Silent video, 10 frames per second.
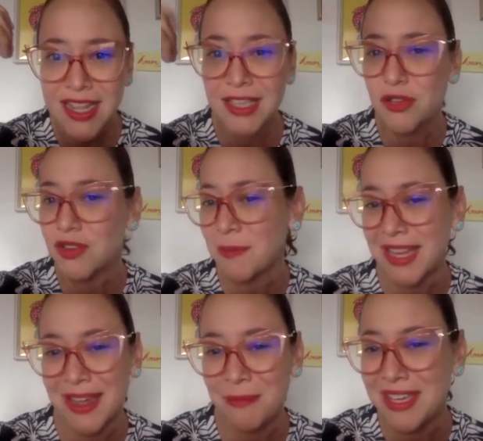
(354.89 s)
y yo ya me
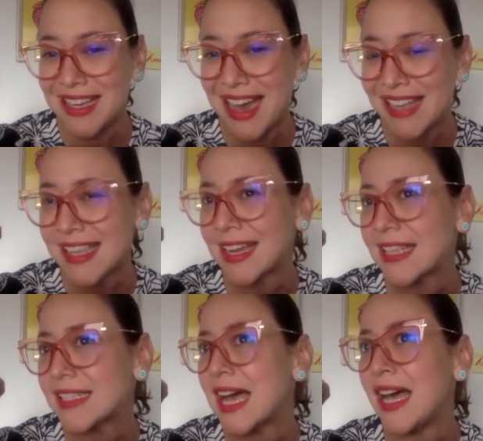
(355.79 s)
quedé en mi casa
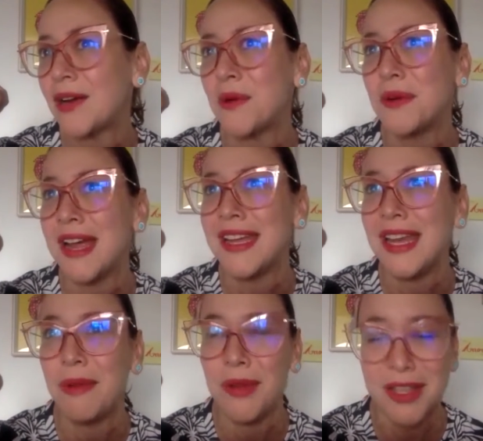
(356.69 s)
casada con una hija y mi